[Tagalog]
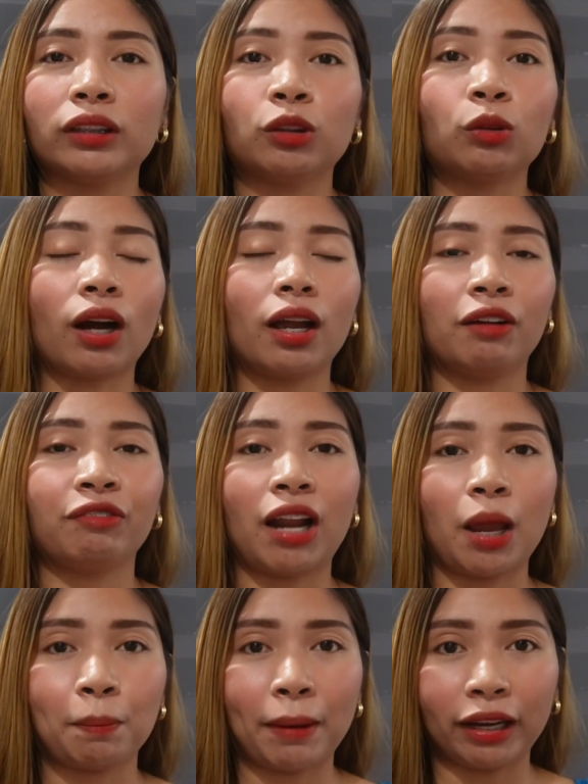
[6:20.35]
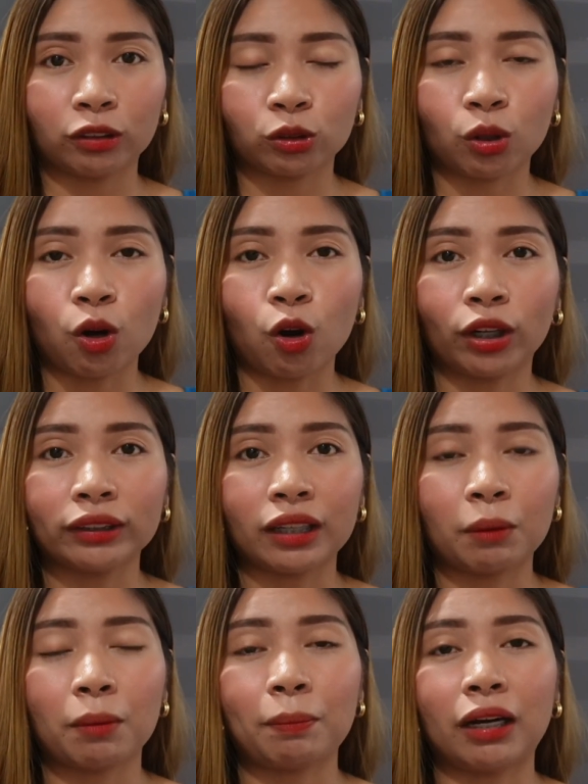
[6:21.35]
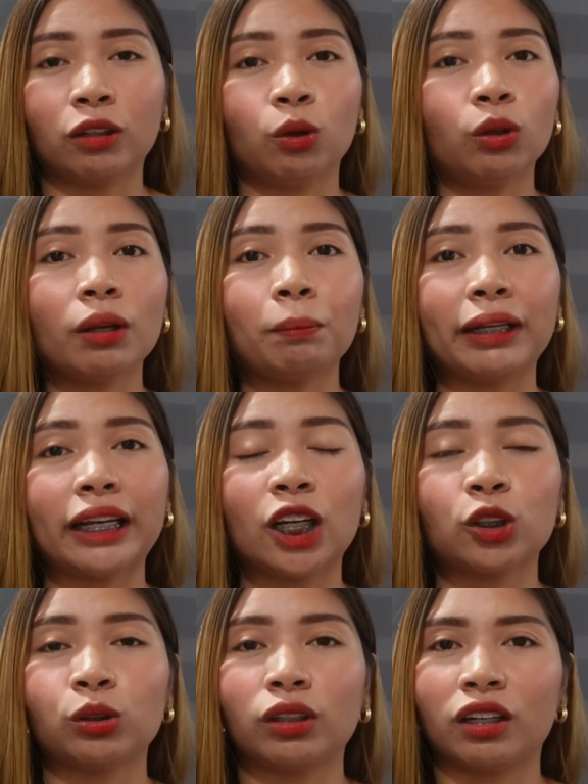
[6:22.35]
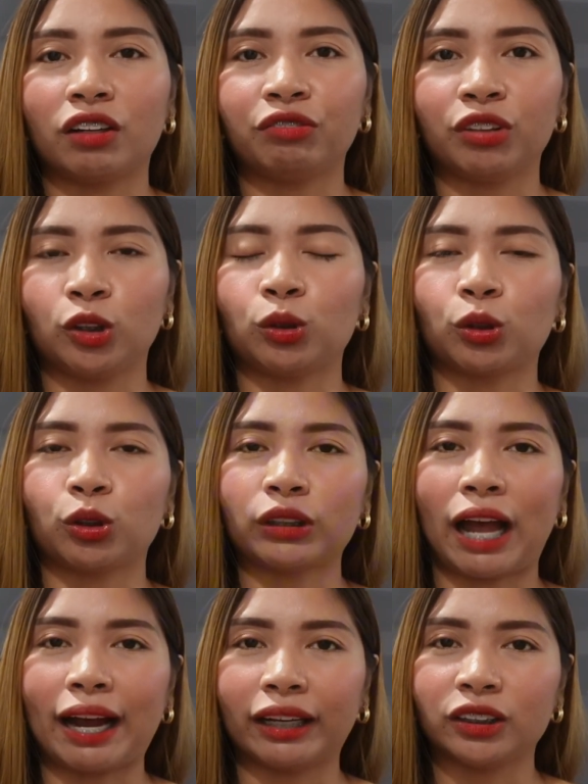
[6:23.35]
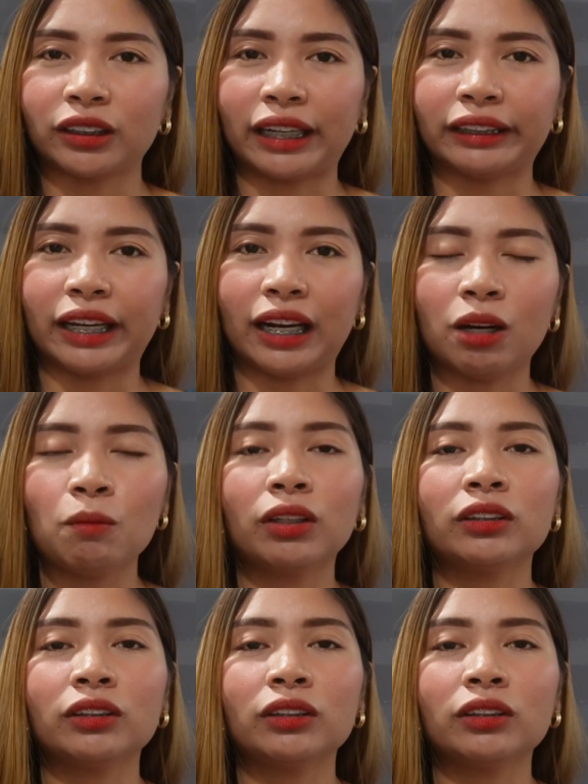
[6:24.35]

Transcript: dito kay Fly Peso or sa iba pang loan application na na-feature ko sa akin channel,